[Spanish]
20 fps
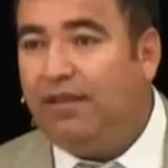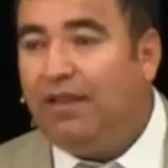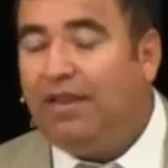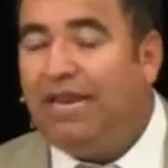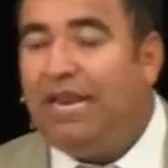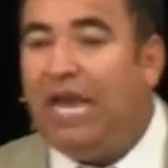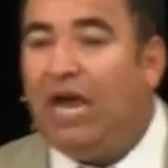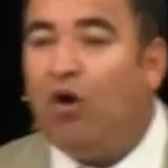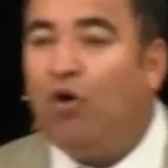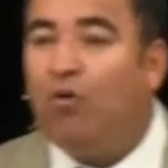
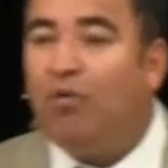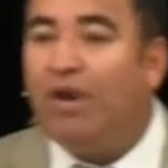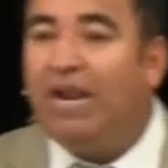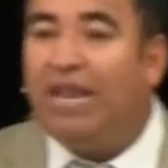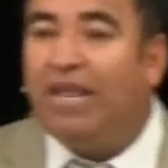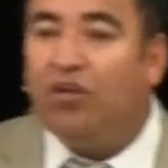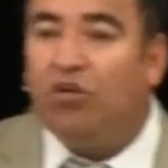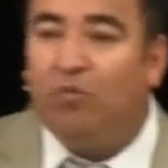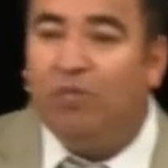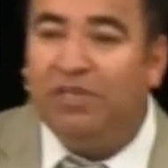La obra
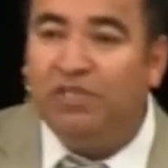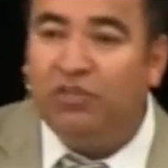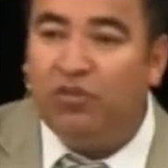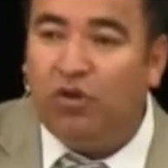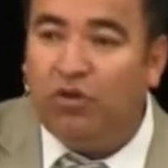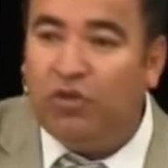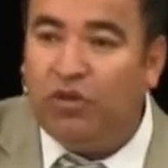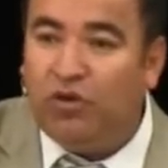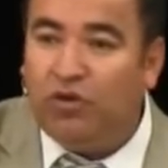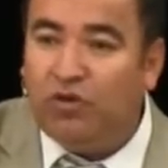la
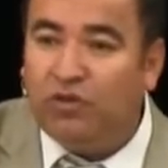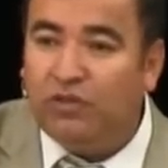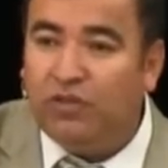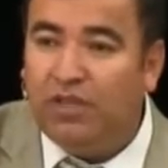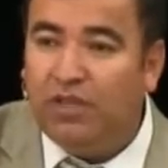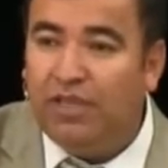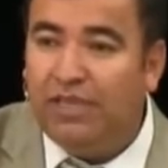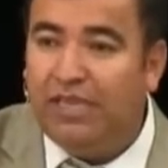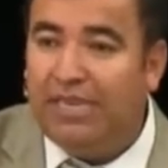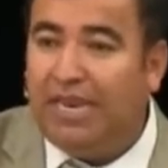comenzó Dios
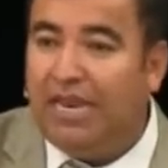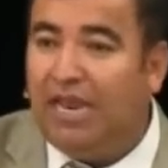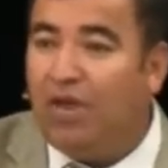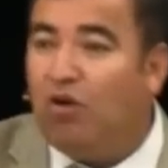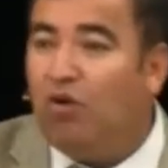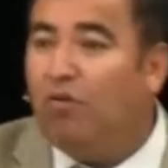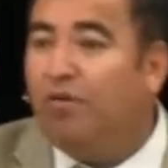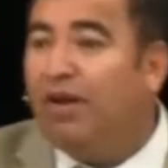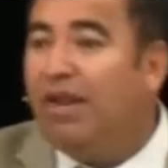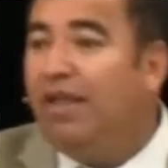y la
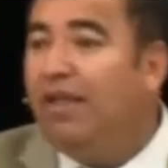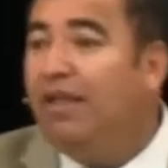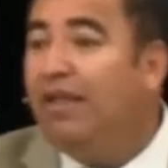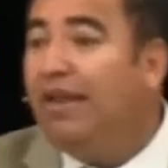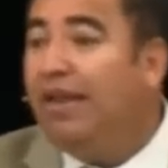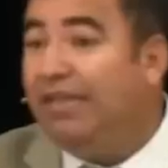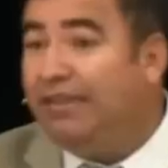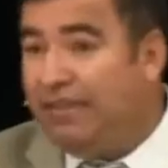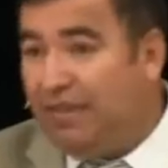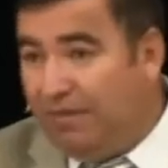obra
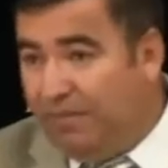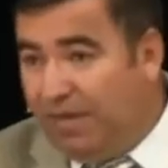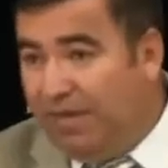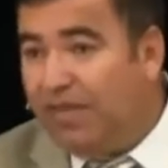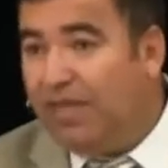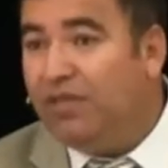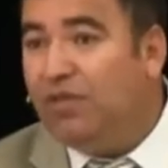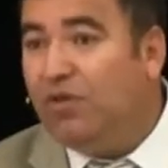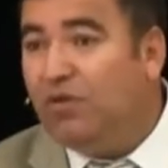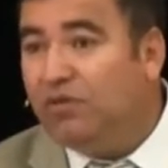la
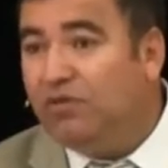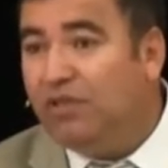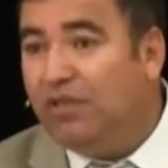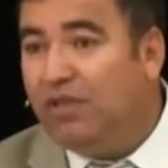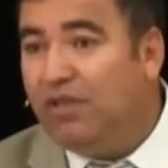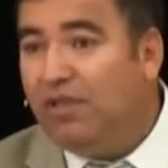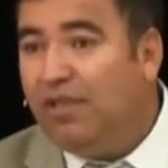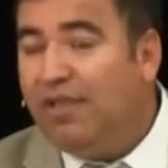termina Dios.